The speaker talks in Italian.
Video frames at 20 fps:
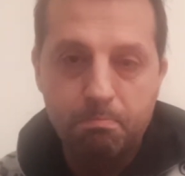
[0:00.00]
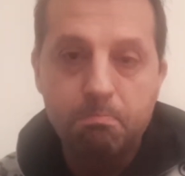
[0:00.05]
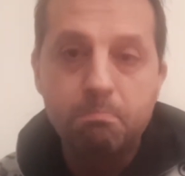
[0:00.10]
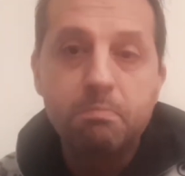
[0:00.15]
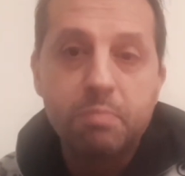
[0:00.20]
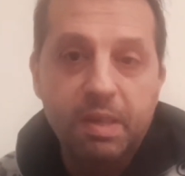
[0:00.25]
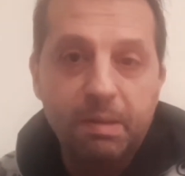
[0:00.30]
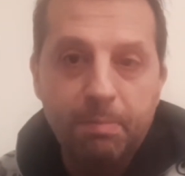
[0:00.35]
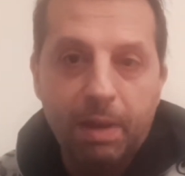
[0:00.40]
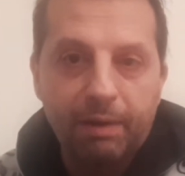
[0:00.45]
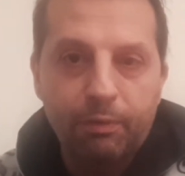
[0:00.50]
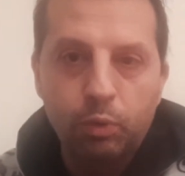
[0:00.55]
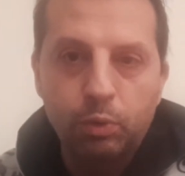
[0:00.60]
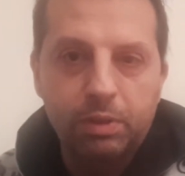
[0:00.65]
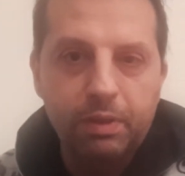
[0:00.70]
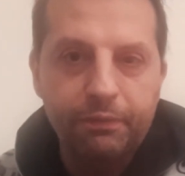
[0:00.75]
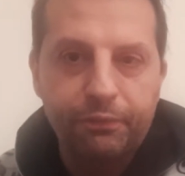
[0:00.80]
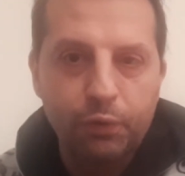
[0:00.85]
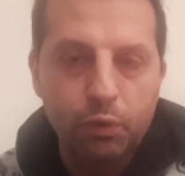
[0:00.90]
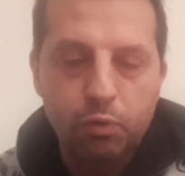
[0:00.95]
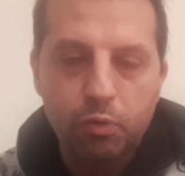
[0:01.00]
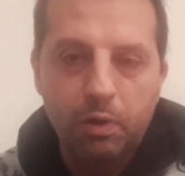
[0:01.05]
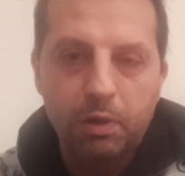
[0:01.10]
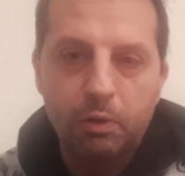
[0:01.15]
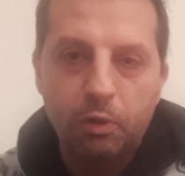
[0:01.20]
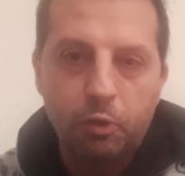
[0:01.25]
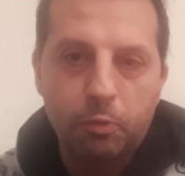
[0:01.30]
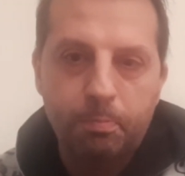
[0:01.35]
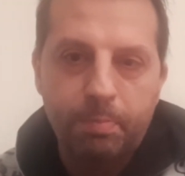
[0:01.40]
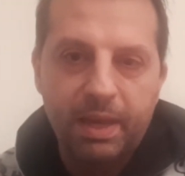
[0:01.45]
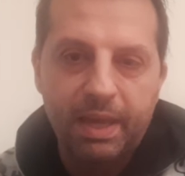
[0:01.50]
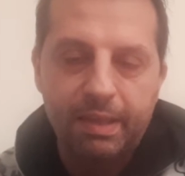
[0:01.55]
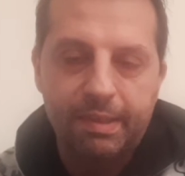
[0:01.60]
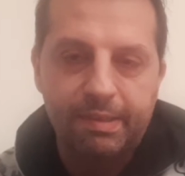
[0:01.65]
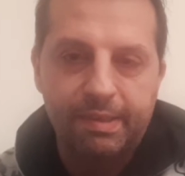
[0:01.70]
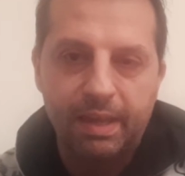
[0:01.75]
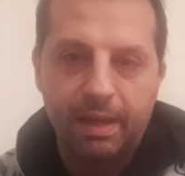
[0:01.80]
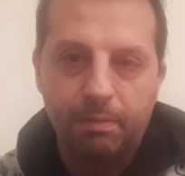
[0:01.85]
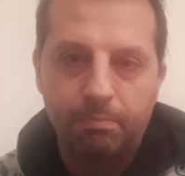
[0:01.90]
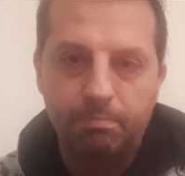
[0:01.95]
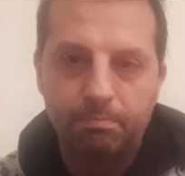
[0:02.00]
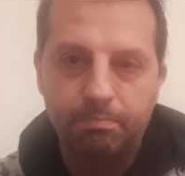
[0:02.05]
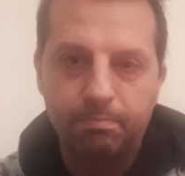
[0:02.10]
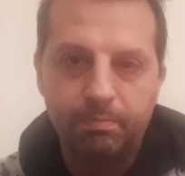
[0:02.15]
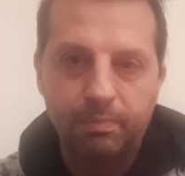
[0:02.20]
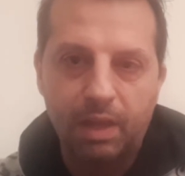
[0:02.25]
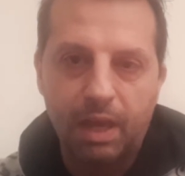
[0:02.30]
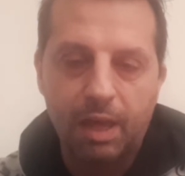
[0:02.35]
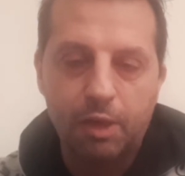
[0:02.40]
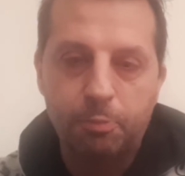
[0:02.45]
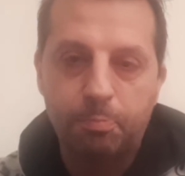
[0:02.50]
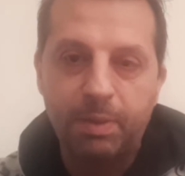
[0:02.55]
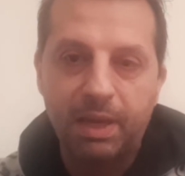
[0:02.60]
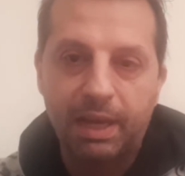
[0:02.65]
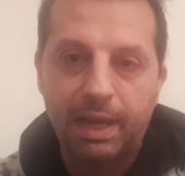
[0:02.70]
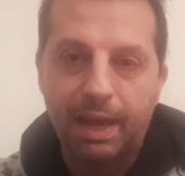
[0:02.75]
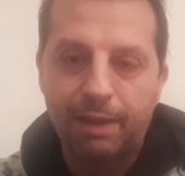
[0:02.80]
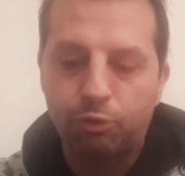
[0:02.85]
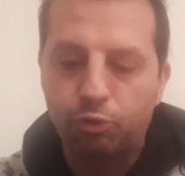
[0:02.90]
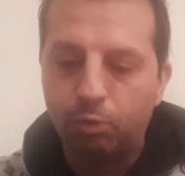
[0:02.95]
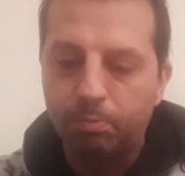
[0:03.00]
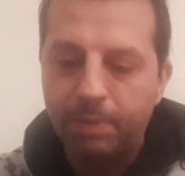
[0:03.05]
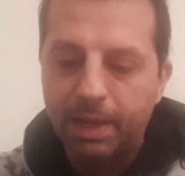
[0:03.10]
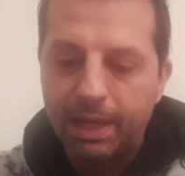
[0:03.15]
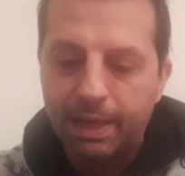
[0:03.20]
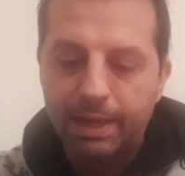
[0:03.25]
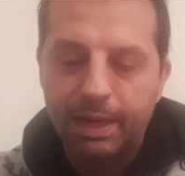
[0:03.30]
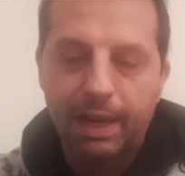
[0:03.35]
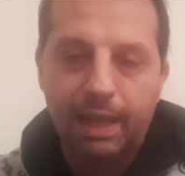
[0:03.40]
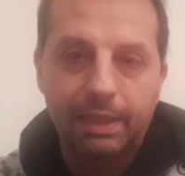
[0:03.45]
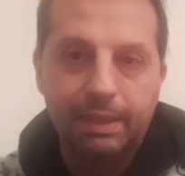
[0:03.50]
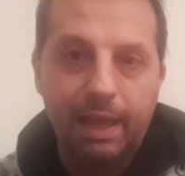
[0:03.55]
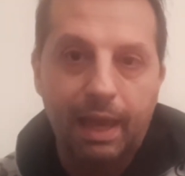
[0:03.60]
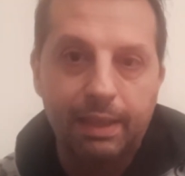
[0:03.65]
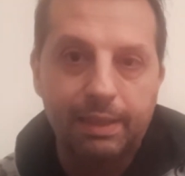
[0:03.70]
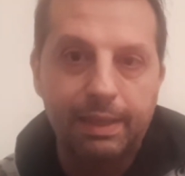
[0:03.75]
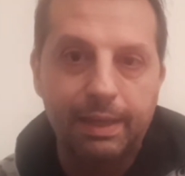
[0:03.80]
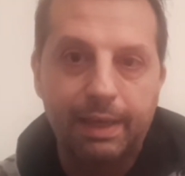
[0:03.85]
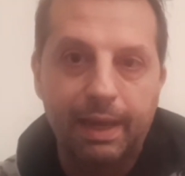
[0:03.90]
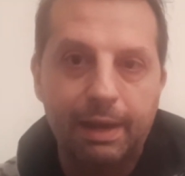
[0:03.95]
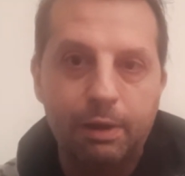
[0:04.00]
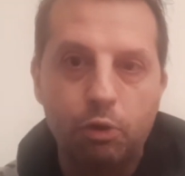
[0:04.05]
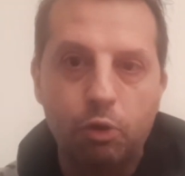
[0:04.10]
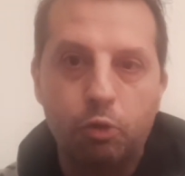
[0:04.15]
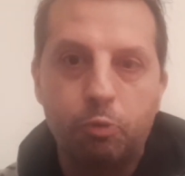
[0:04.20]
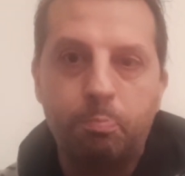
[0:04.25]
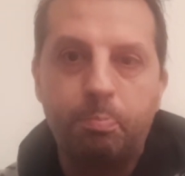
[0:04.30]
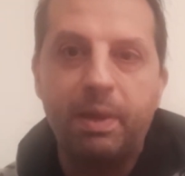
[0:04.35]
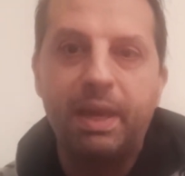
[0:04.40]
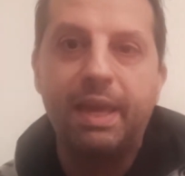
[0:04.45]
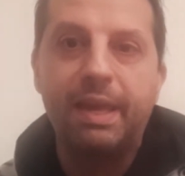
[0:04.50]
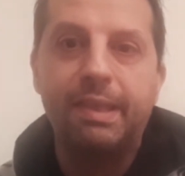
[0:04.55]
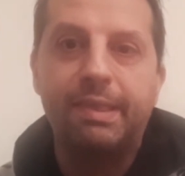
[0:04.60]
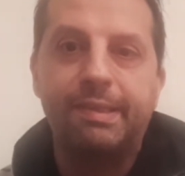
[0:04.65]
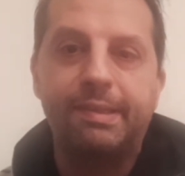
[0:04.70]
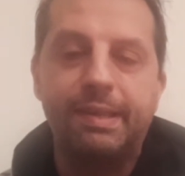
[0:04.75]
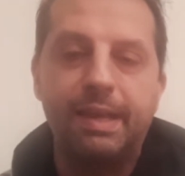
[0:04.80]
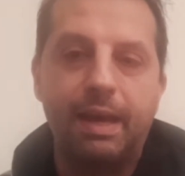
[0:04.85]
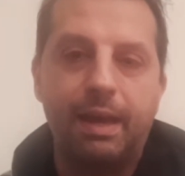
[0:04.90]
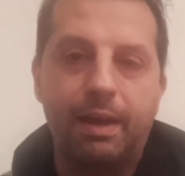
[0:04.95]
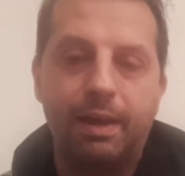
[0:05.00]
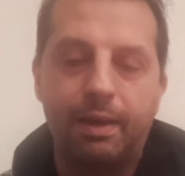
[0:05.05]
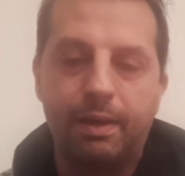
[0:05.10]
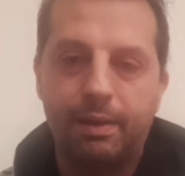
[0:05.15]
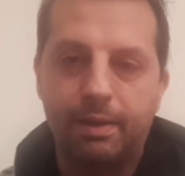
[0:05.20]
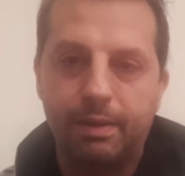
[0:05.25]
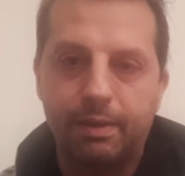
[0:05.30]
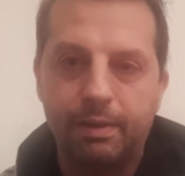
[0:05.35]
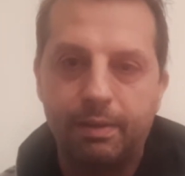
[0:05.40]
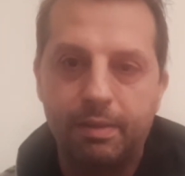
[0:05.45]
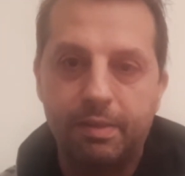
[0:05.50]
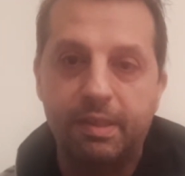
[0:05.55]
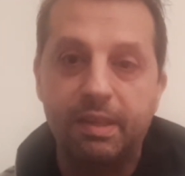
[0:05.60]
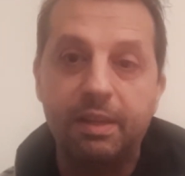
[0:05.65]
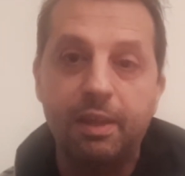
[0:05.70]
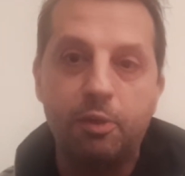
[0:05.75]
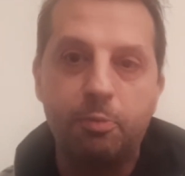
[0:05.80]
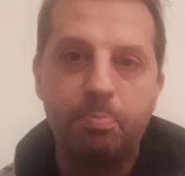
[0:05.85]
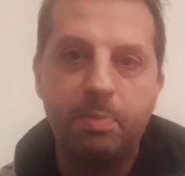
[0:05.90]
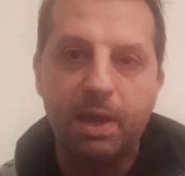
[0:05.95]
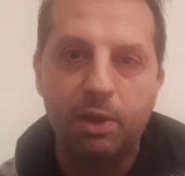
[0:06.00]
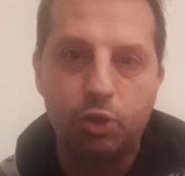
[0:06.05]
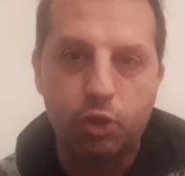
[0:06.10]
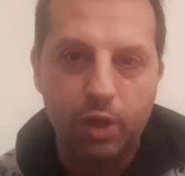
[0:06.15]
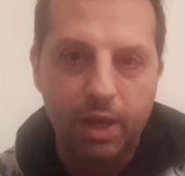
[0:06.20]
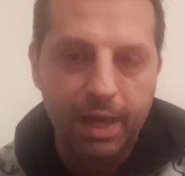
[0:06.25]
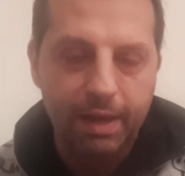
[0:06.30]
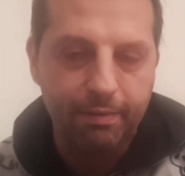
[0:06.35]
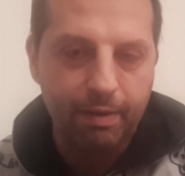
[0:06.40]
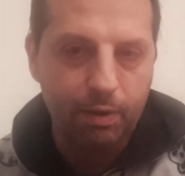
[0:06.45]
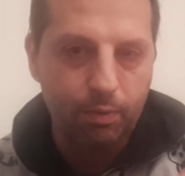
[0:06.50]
Sembrava un tifoso dello Spezia, ha spiegato bene la tattica dello Spezia, si dispiaceva